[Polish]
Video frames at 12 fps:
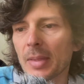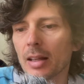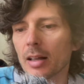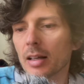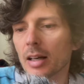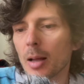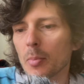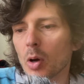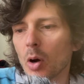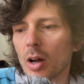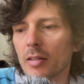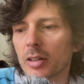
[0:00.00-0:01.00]
y,
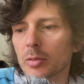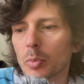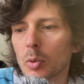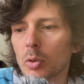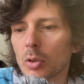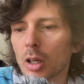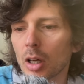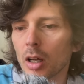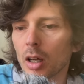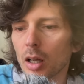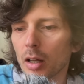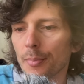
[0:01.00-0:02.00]
Remco Evenpool.
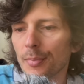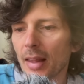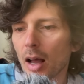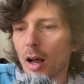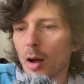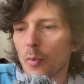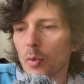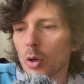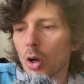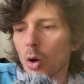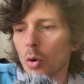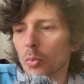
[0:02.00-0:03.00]

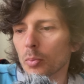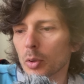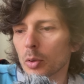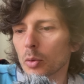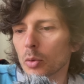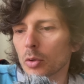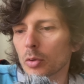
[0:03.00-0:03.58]
Nawką był,